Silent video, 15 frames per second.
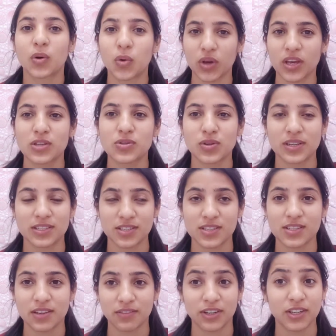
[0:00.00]
ओके सो लेट्स
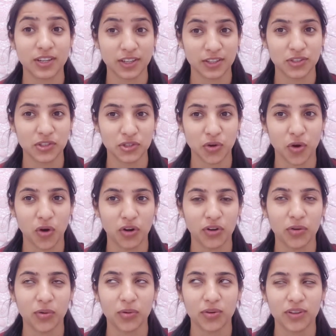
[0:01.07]
जस्ट गिव इट अनदर
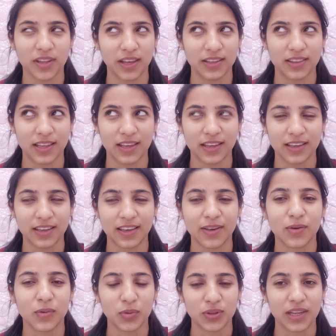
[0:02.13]
शॉट और देखते हैं कि
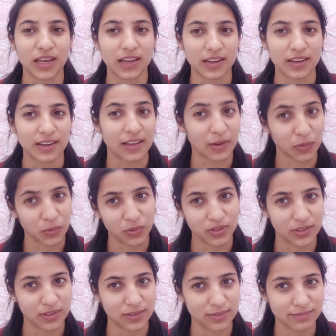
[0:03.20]
ये होता है या नहीं
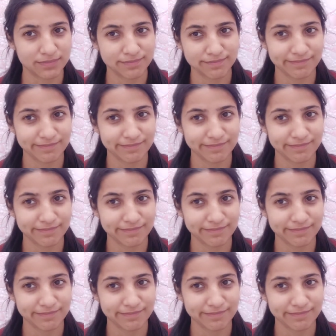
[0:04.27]
होता है